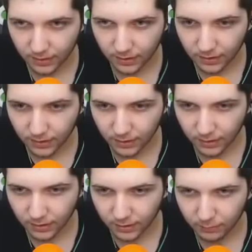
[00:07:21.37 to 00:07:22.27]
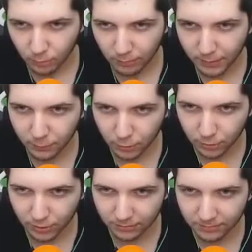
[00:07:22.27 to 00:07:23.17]
için yaptım motora yavaşlamak. Muhammed
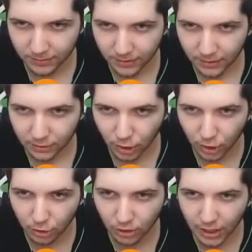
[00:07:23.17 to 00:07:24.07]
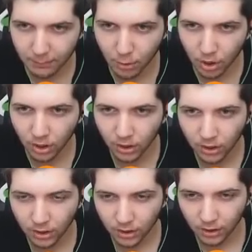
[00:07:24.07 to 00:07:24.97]
vuruluyorum. Tarıyor lan bu.
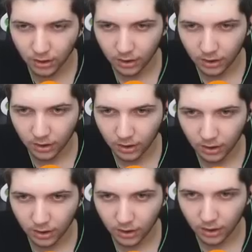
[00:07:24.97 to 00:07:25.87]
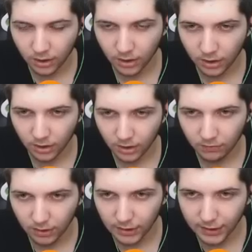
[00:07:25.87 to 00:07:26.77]
Sola doğru kaçın
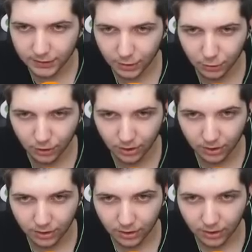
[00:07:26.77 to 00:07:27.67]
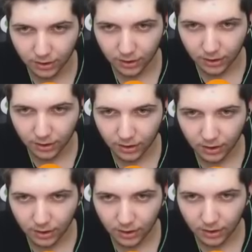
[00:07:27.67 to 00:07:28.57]
uçamazsın. Vallahi tarıyor. Sola doğru
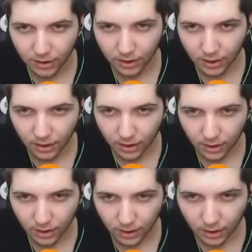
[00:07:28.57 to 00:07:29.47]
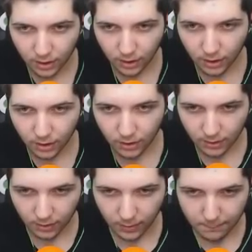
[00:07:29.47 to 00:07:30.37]
sola doğru. Kaç.
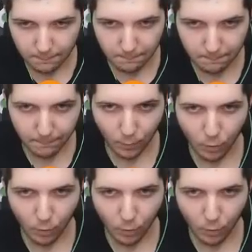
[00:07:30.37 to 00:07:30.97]
Okan kaç.